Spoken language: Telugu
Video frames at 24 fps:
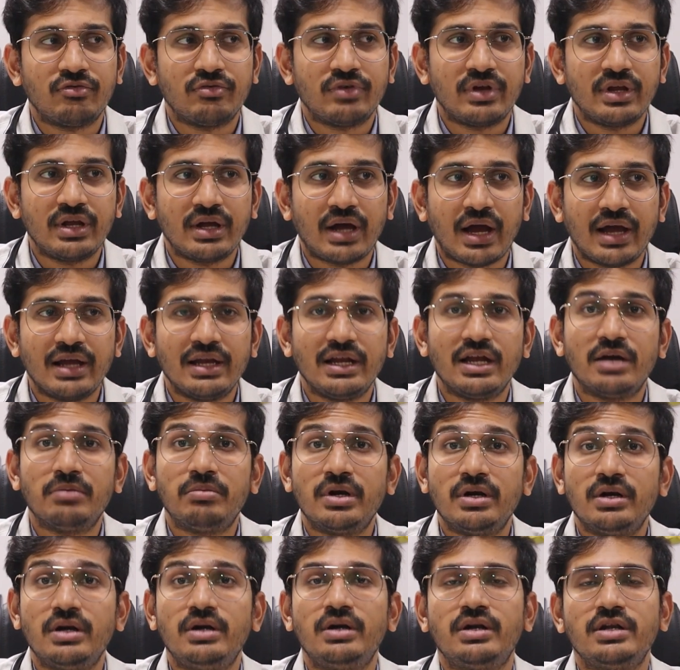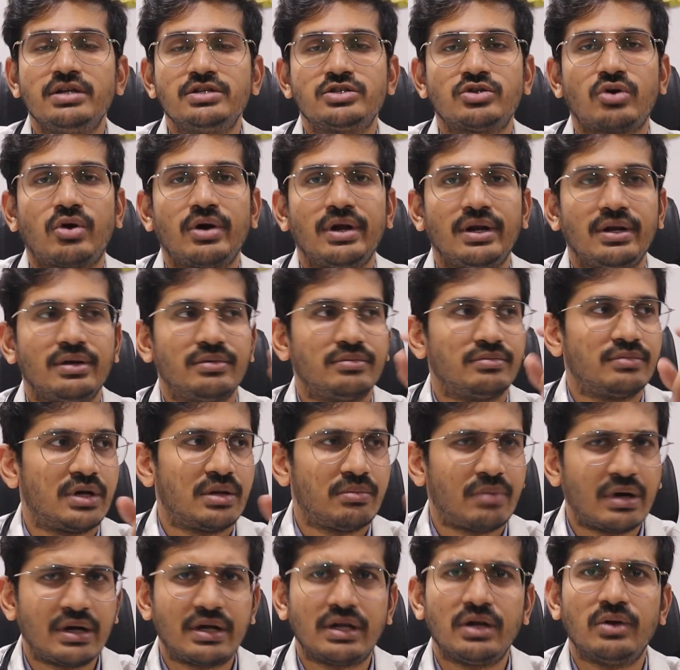వెరీ హైలీ అబండెంట్ ఇన్ సాయిల్ మన
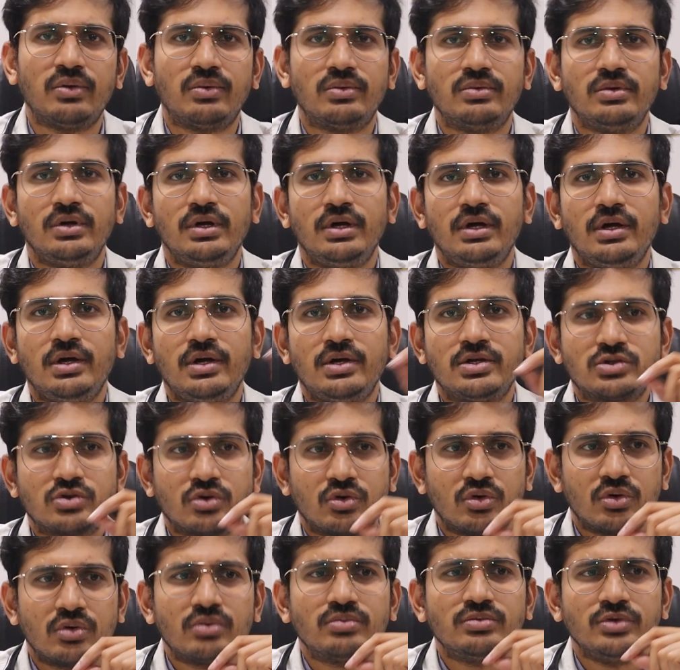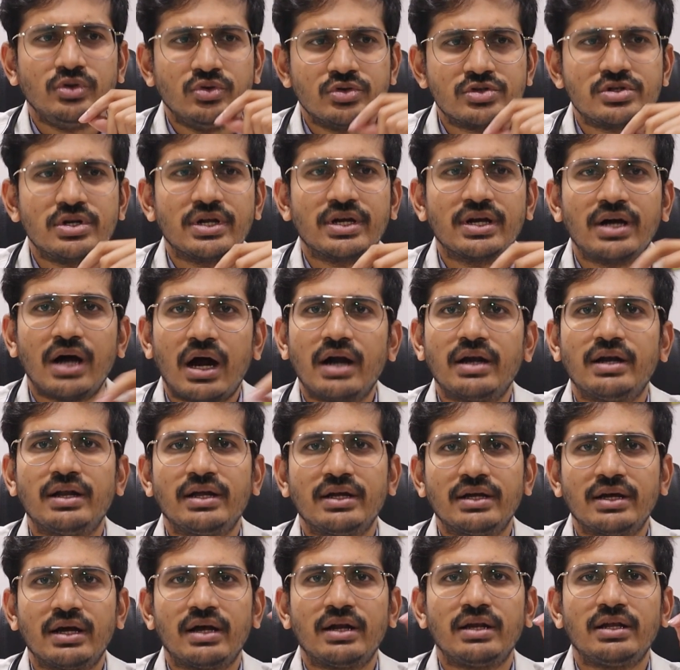మట్టిలో సో యూజువలీ
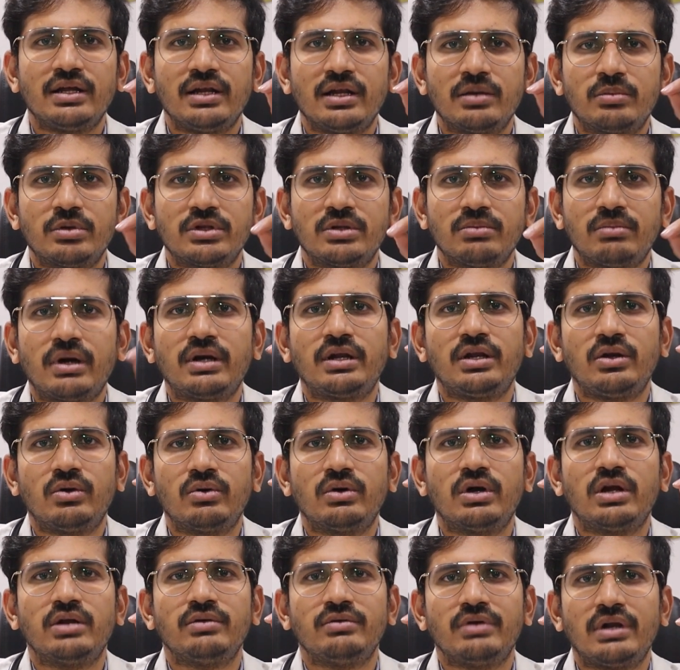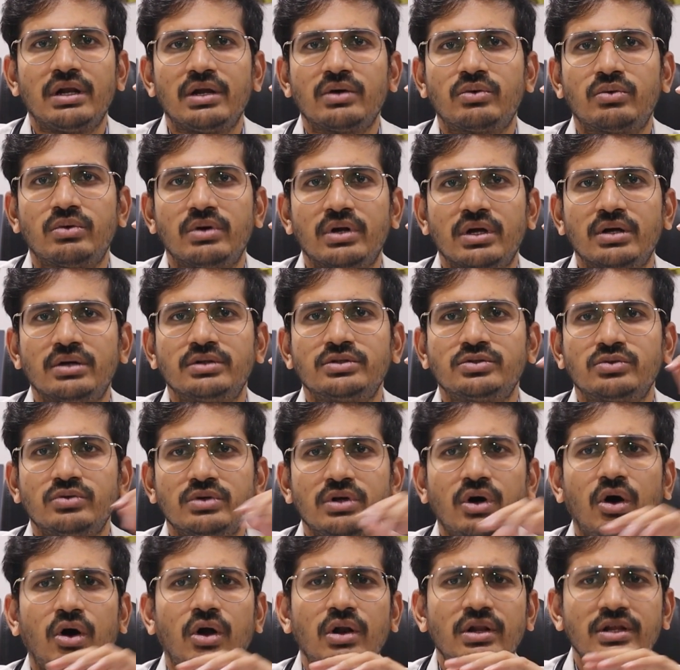గార్డెనింగ్ కానీ లేకపోతే మట్టిలో కానీ వెళ్లకుండా సో
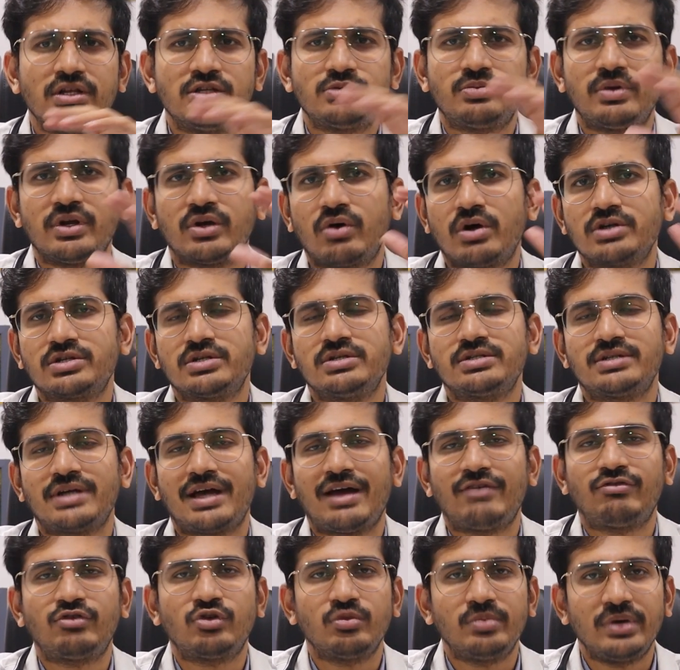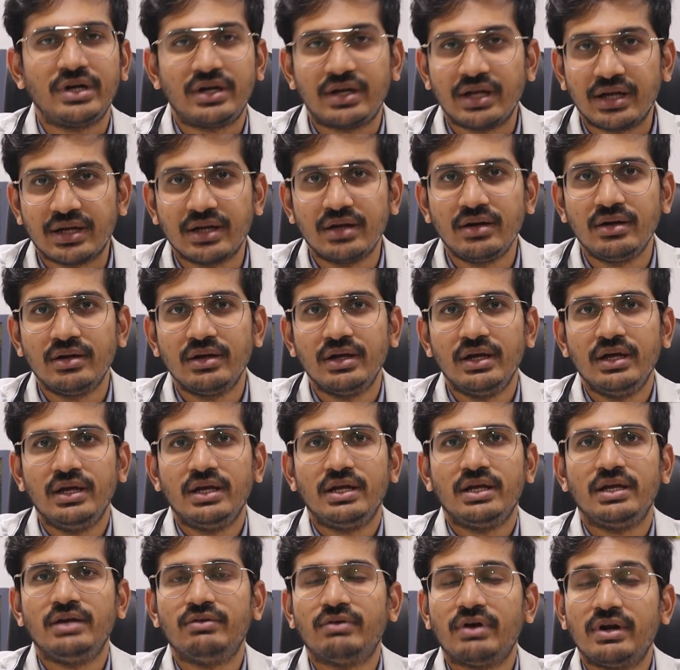ఆల్ దీస్ ప్రికాషన్స్ హ్యావ్ టు బి టేకెన్
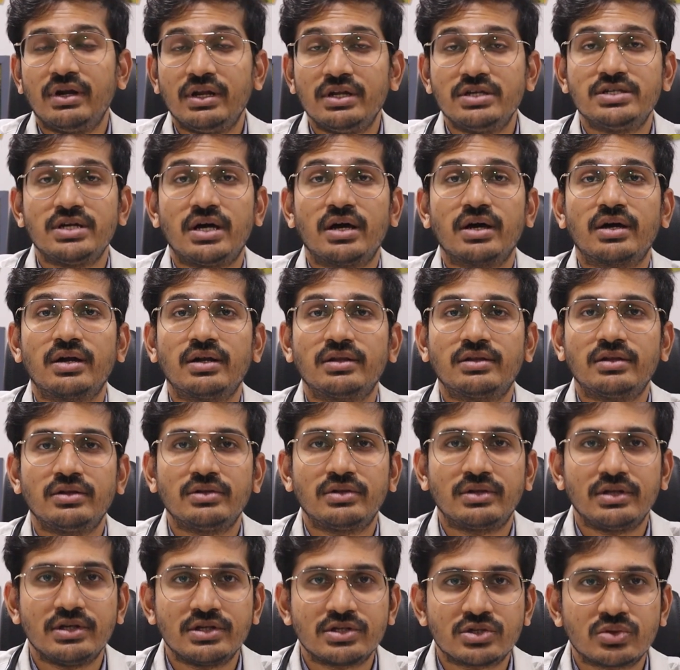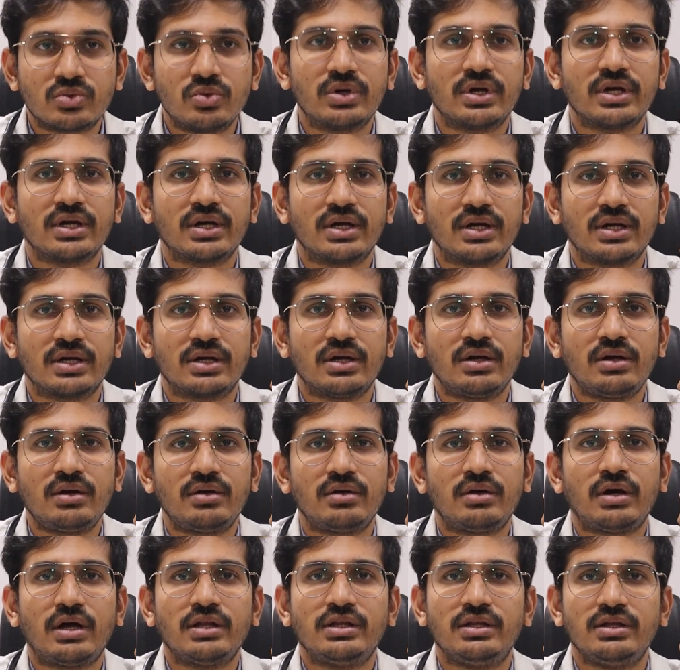ఇవన్నీ జాగ్రత్తలు తీసుకుంటే కనుక
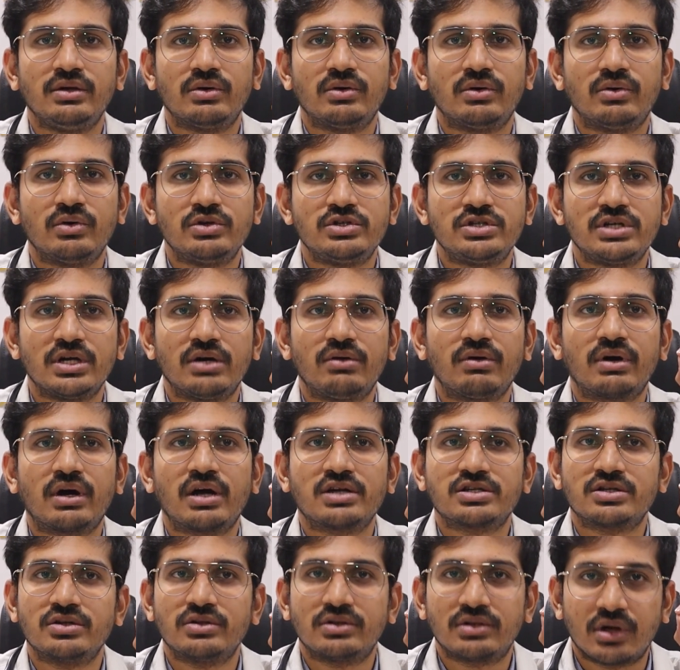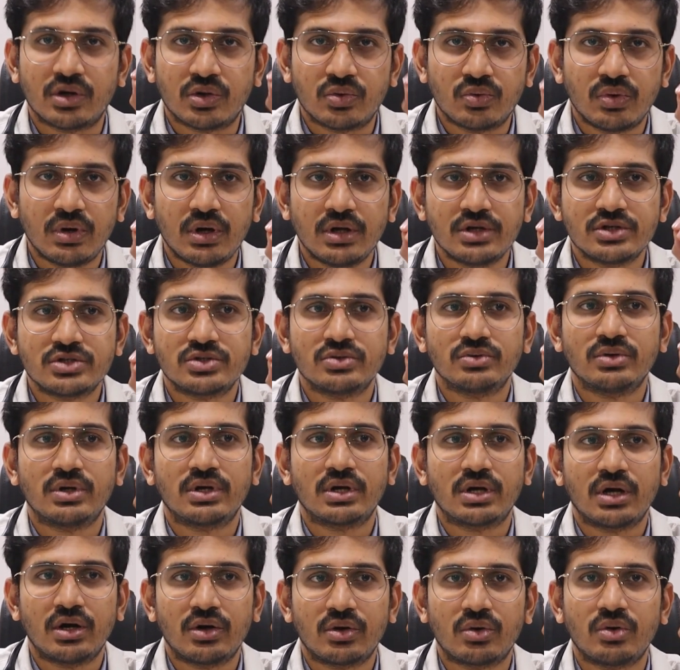అది వచ్చే అవకాశం తక్కువ
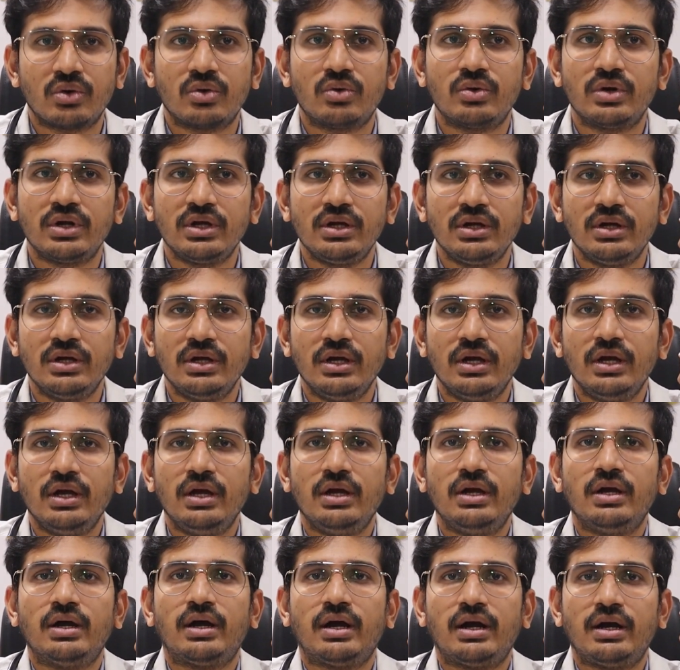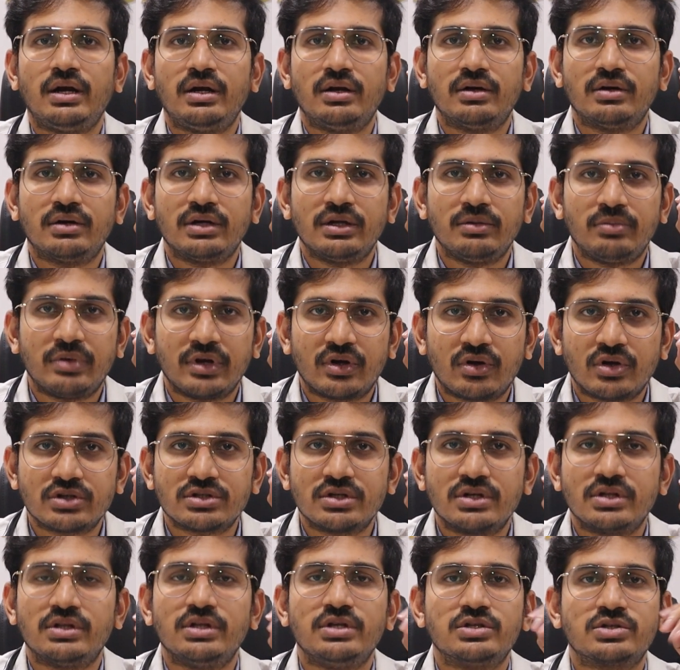షుగర్ కంట్రోల్లో ఉండి అండ్ ఈ
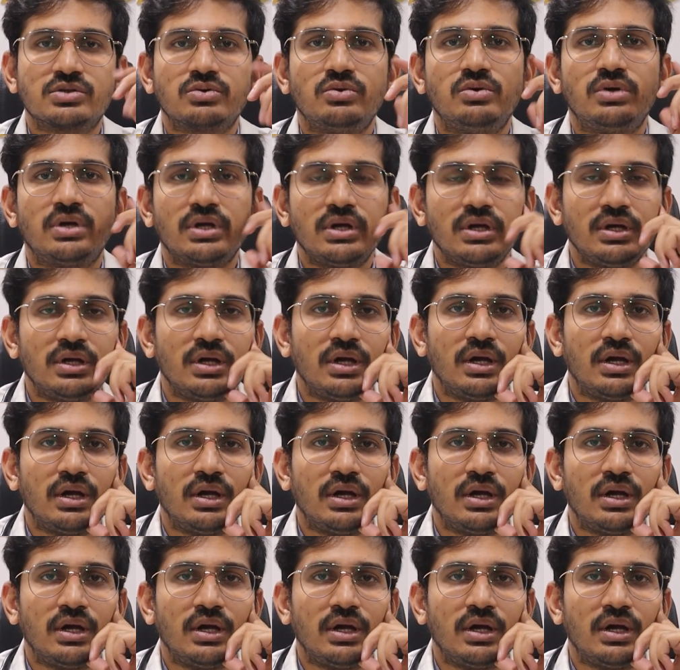ప్రికాషన్స్ తీసుకుంటే